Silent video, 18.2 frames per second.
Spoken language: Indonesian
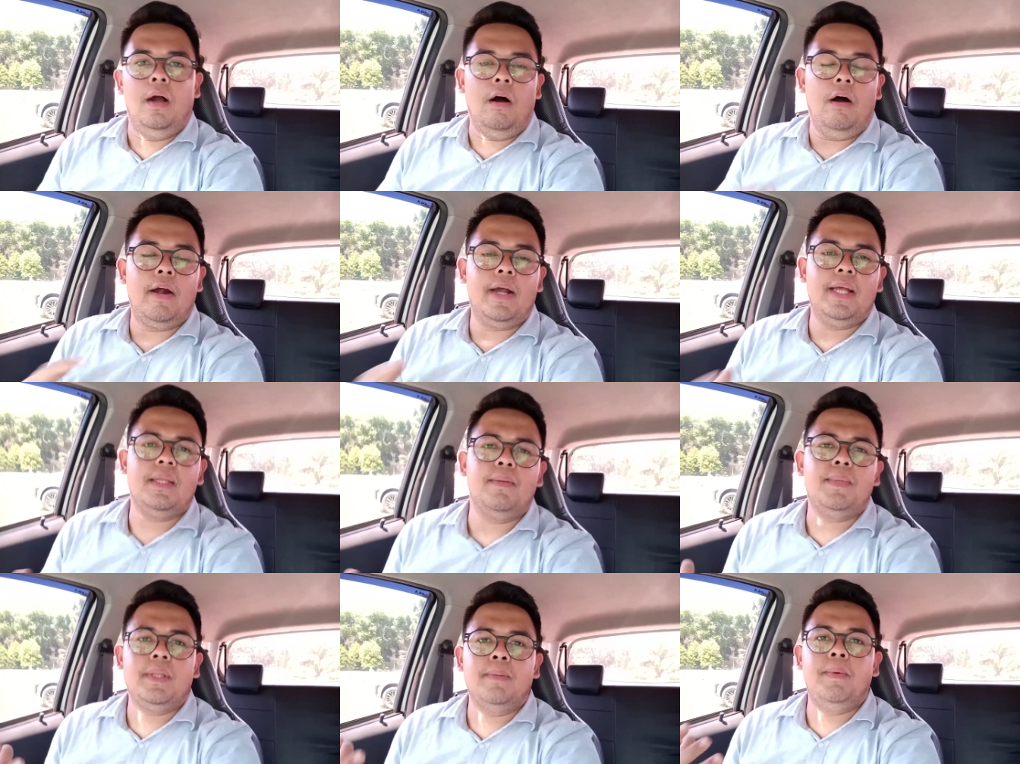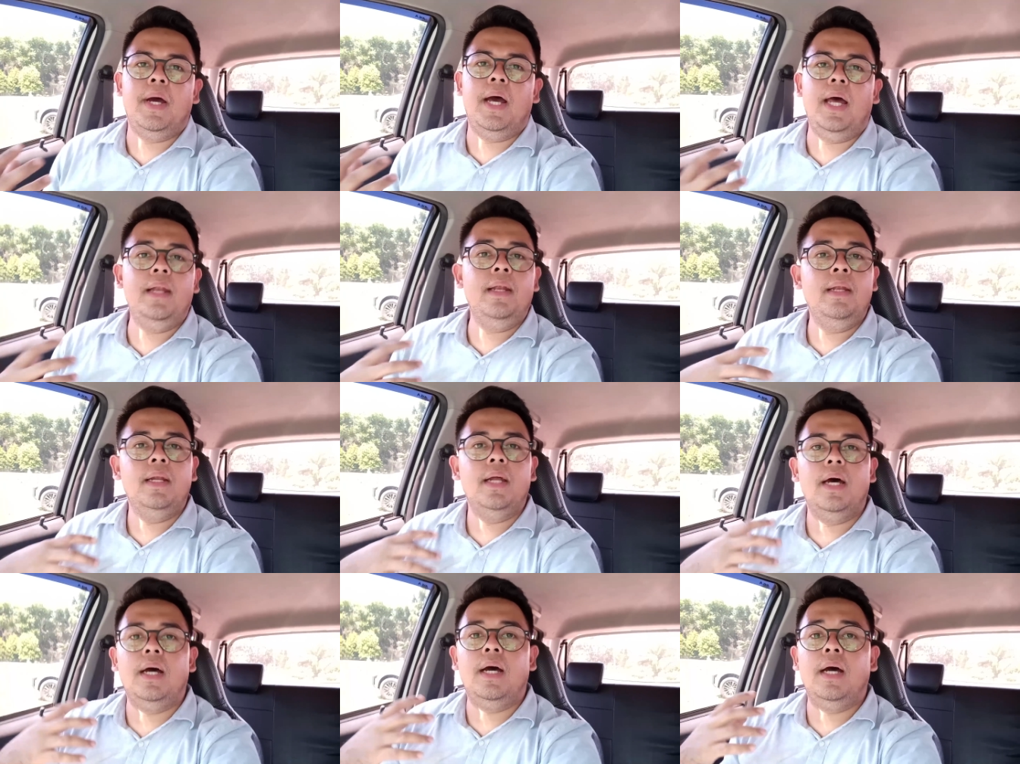Oke teman-teman,
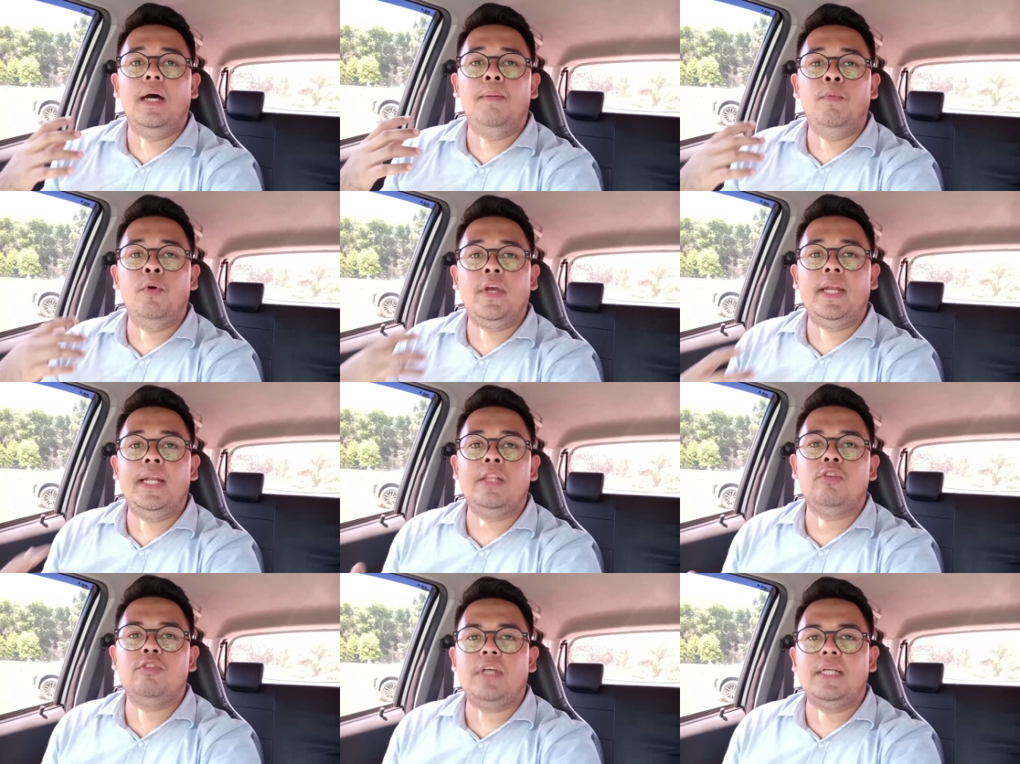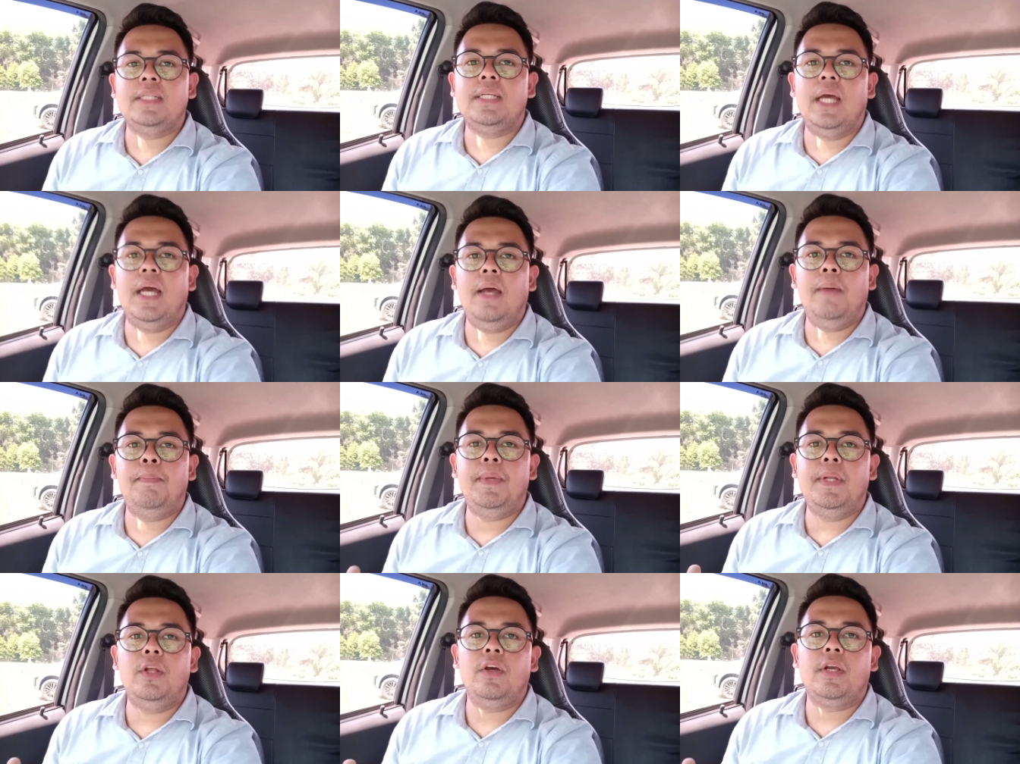uh, mungkin itu
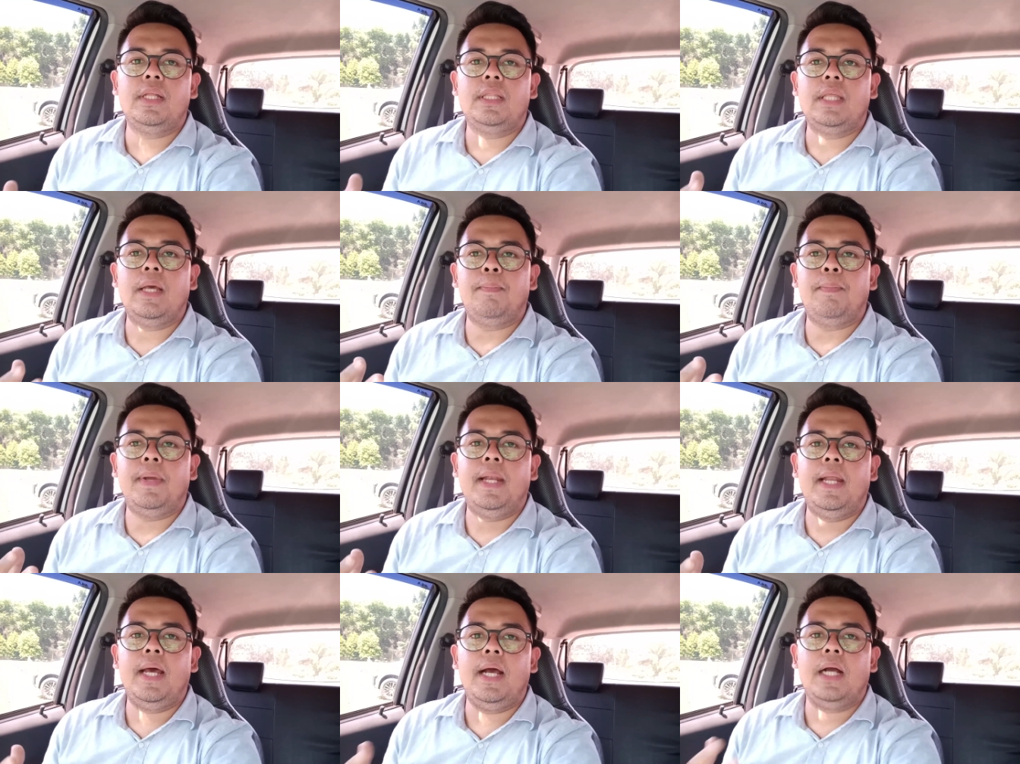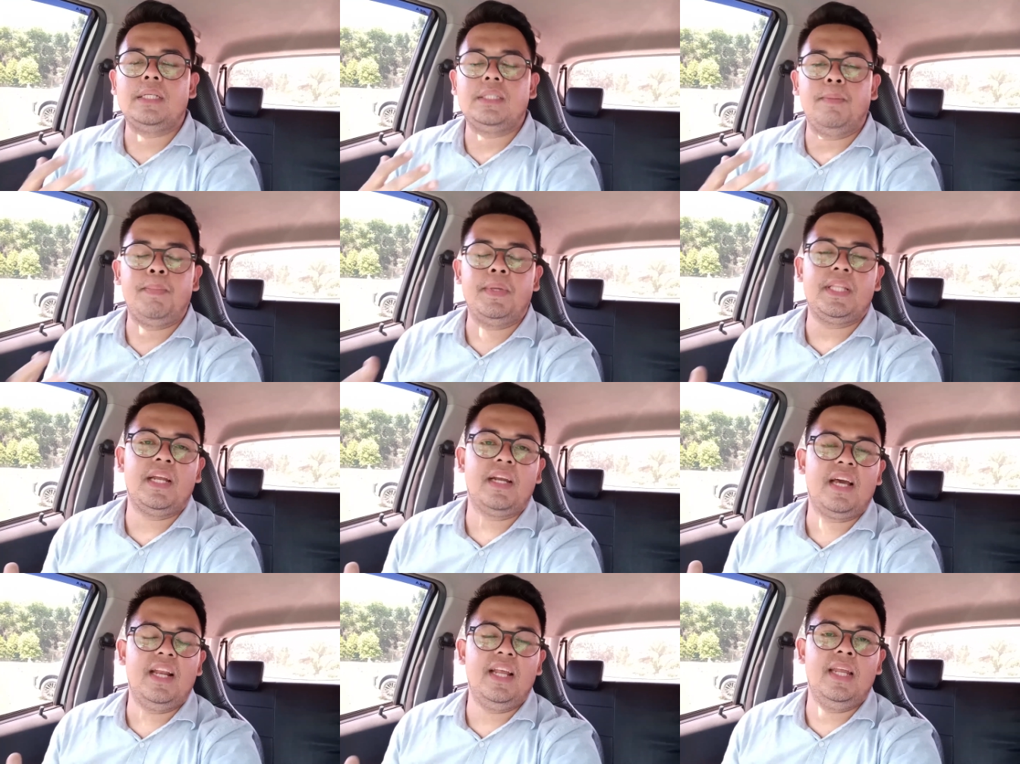saja video kita pada
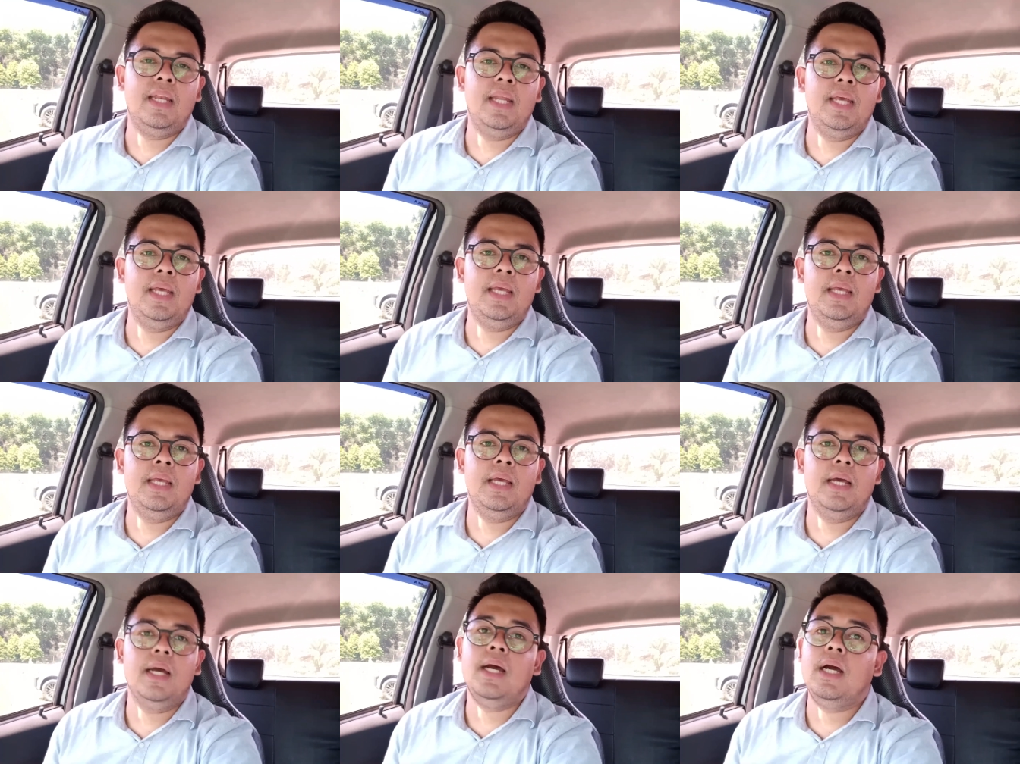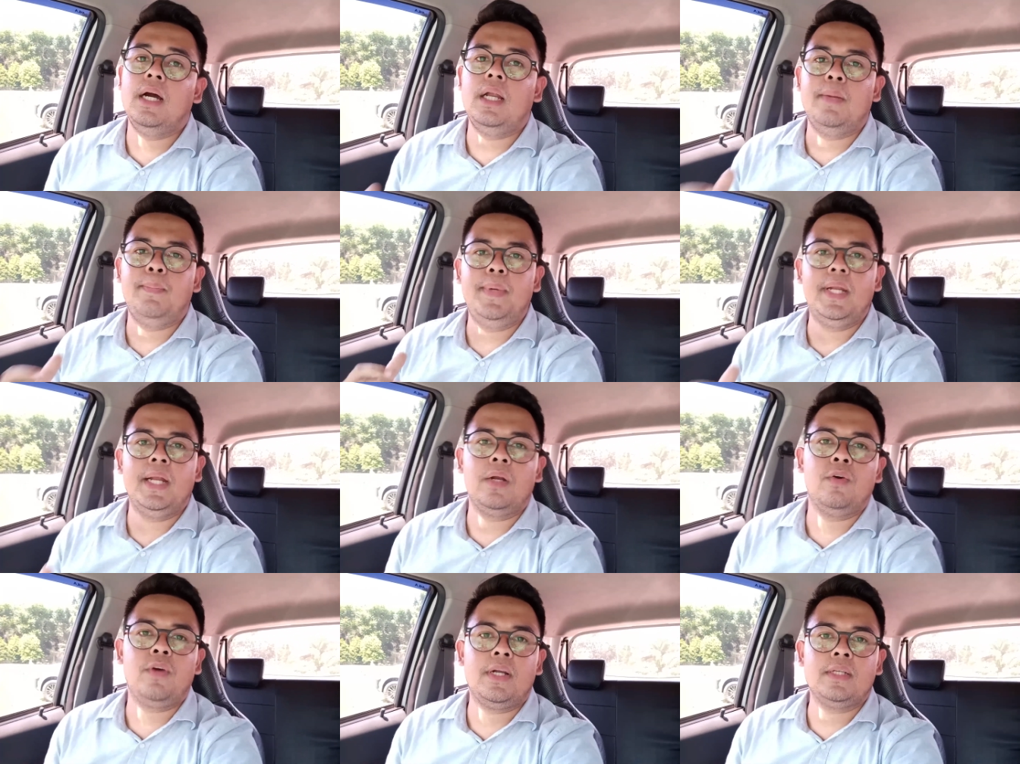kesempatan kali ini. Uh,
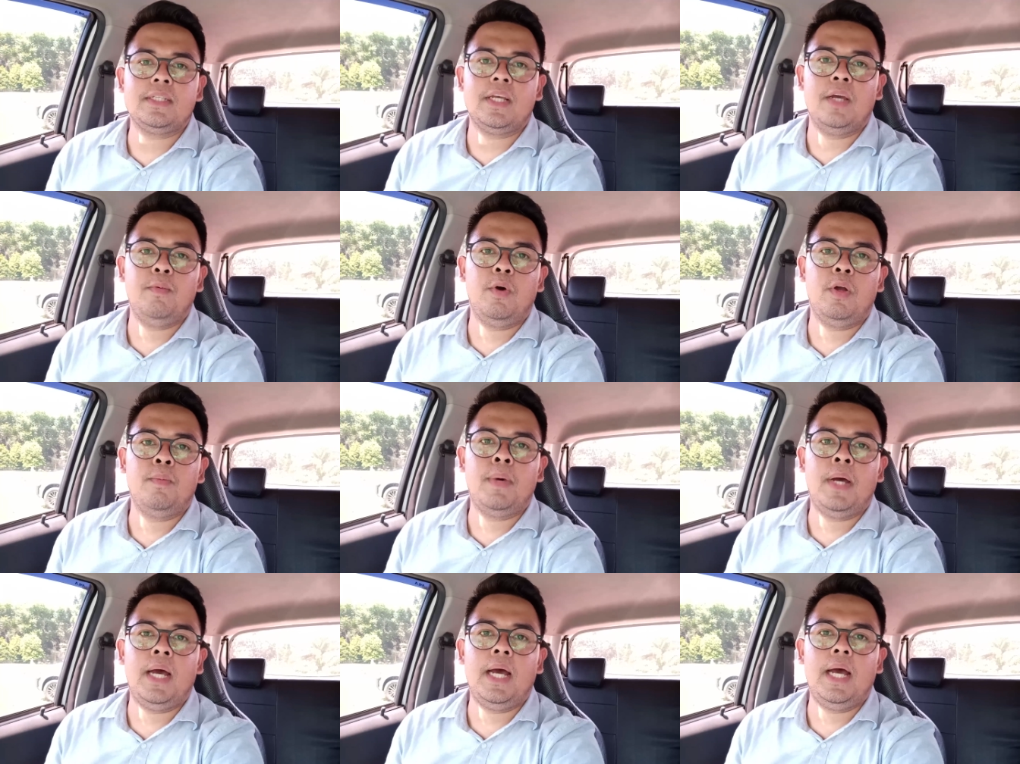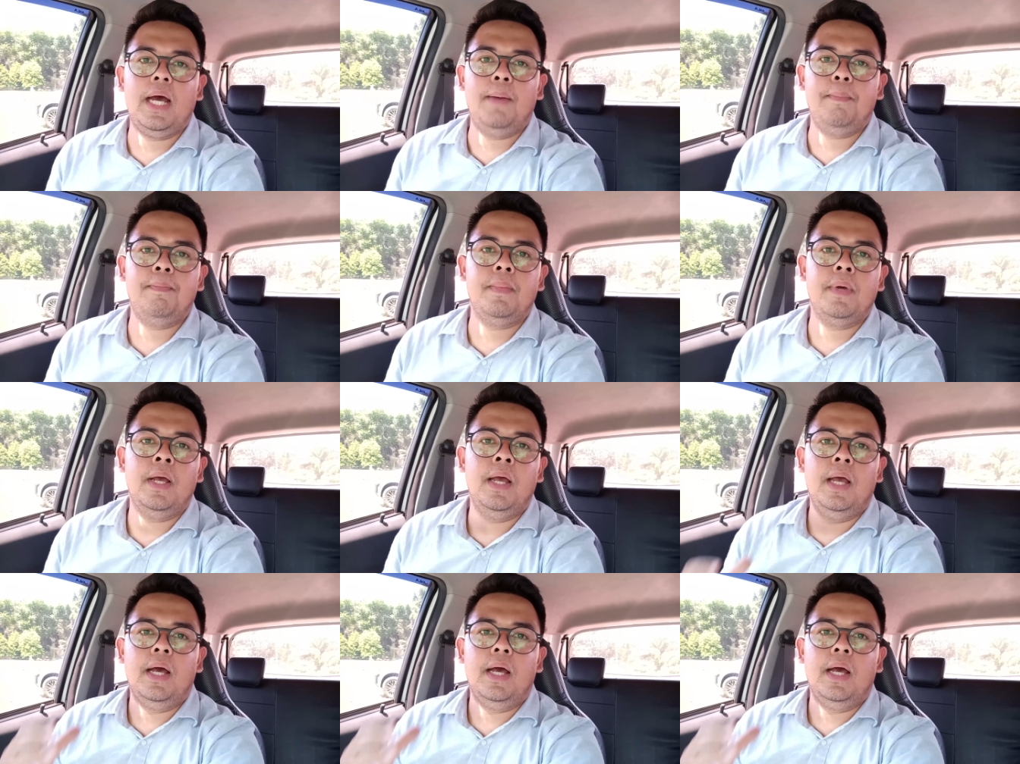lebih dan kurang saya mohon maaf.